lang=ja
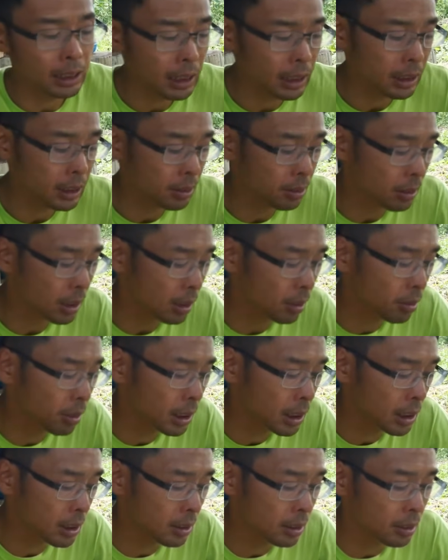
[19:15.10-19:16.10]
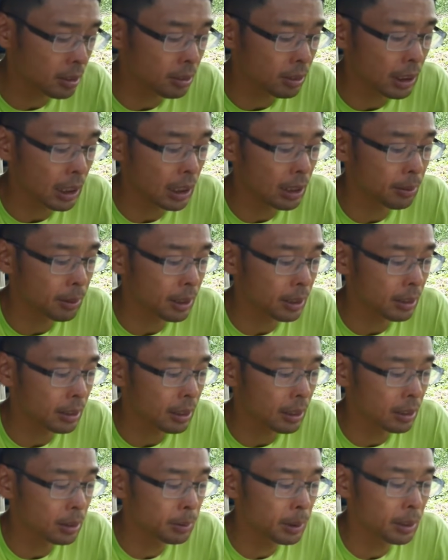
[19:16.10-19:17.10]
月とか5月の種まき
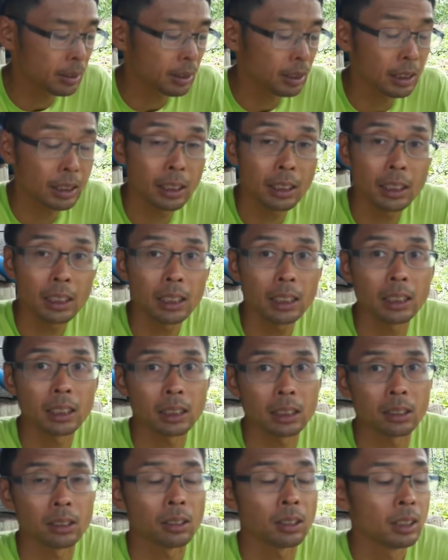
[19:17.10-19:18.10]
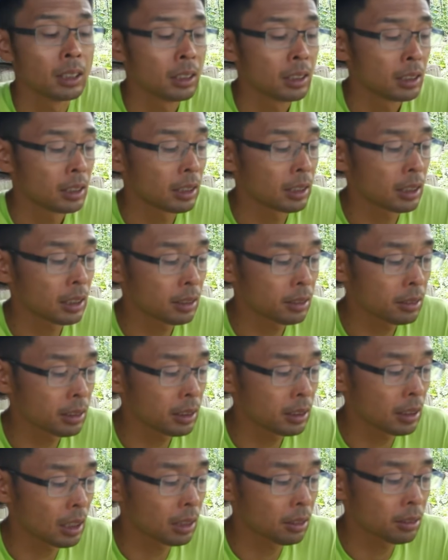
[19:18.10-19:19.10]
がうまくいかないんですよ。逆
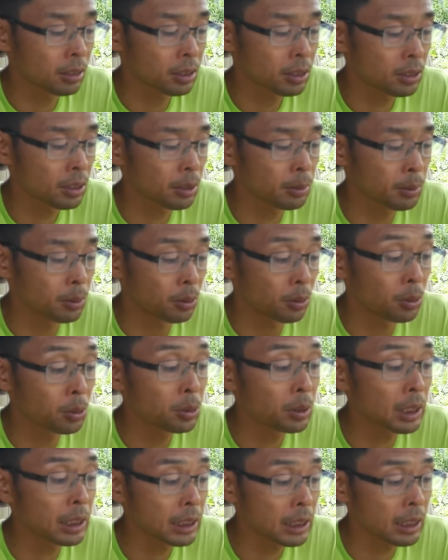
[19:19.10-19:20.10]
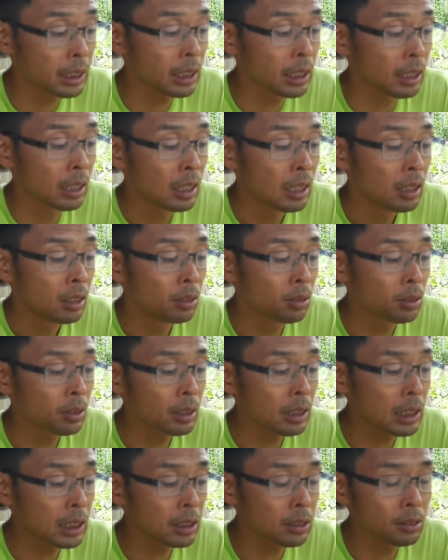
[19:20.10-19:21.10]
に、あの、それよりも遅らせて、
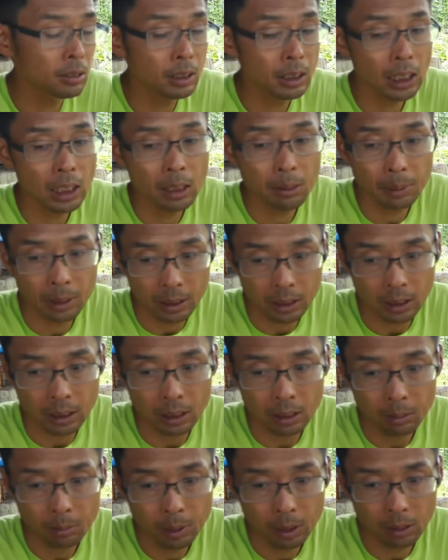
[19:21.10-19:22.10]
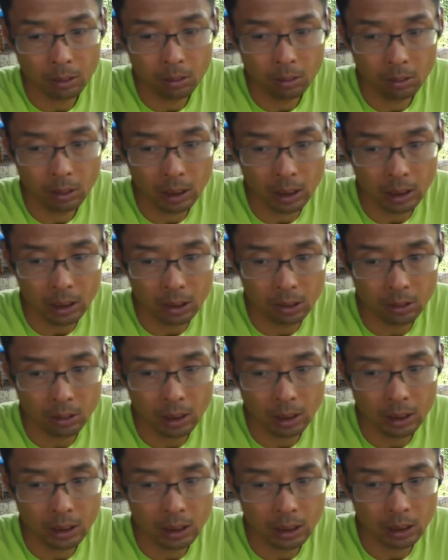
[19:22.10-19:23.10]
6月の種まき、まあ今回収
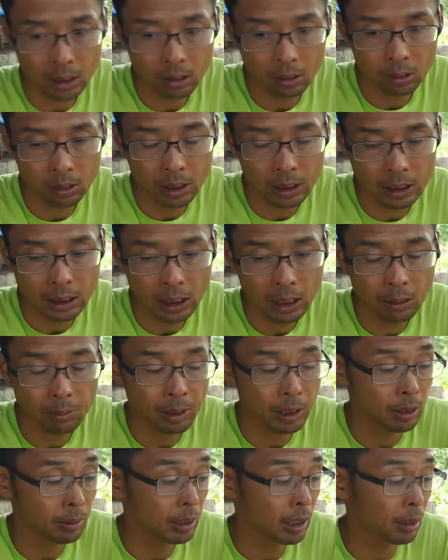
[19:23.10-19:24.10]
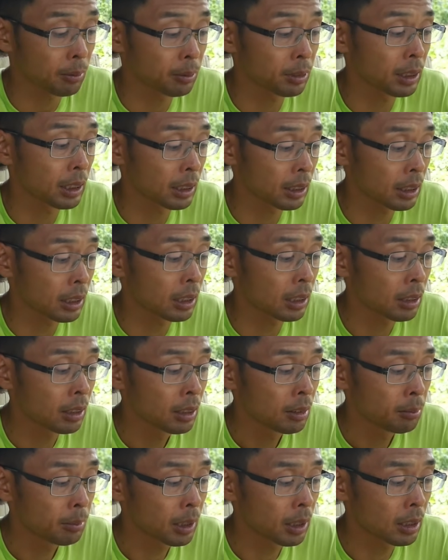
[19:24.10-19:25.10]
穫しちゃったら6月種まきみたいなもんなんで、
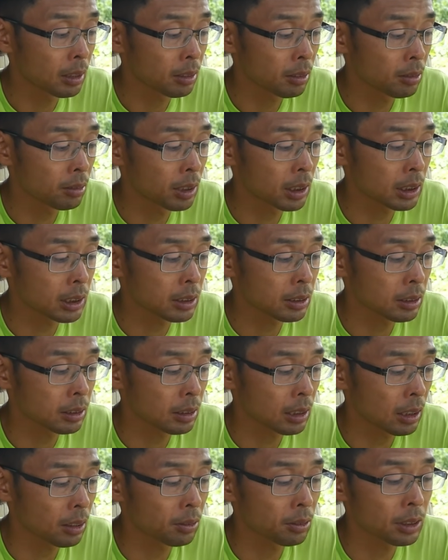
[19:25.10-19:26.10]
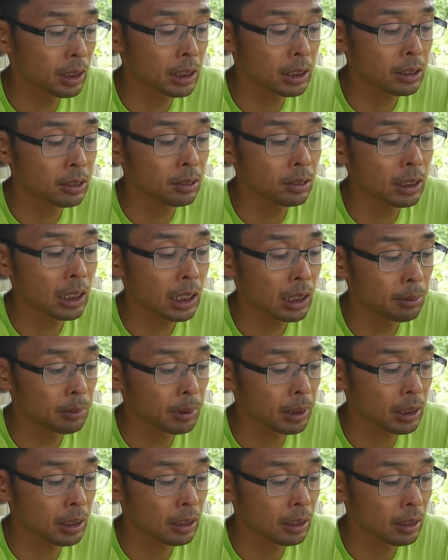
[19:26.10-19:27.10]
まあ5月から6月の種
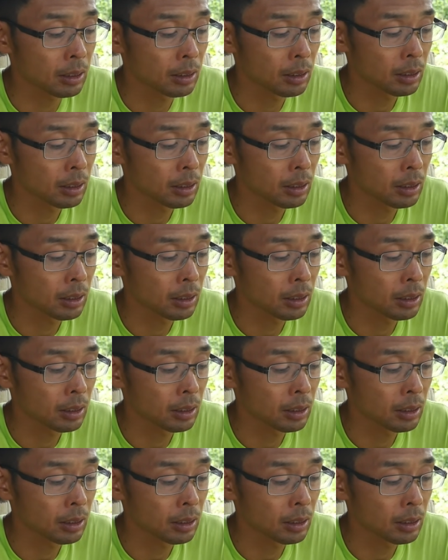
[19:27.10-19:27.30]
まき、